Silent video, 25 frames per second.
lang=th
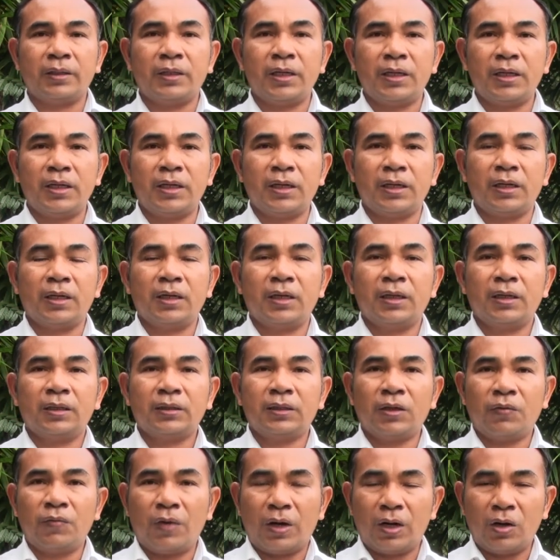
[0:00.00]
ที่
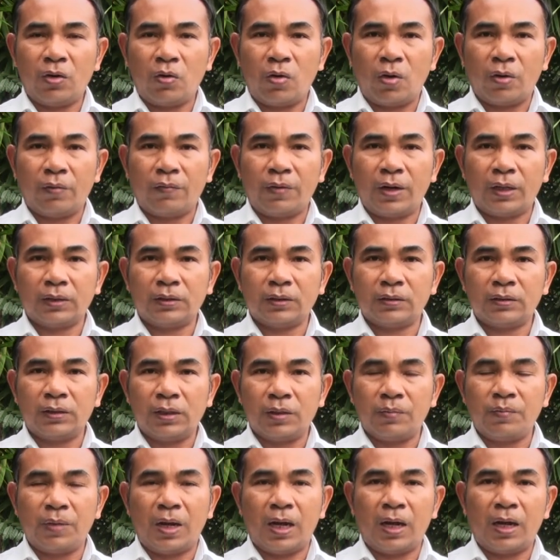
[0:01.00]
จังหวัดนครราช
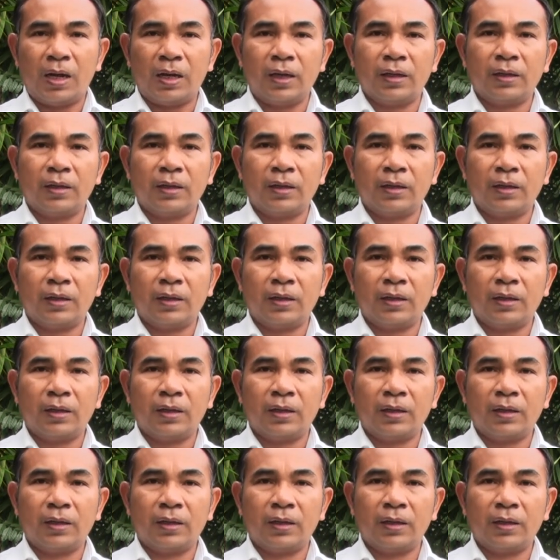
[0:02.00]
สีมา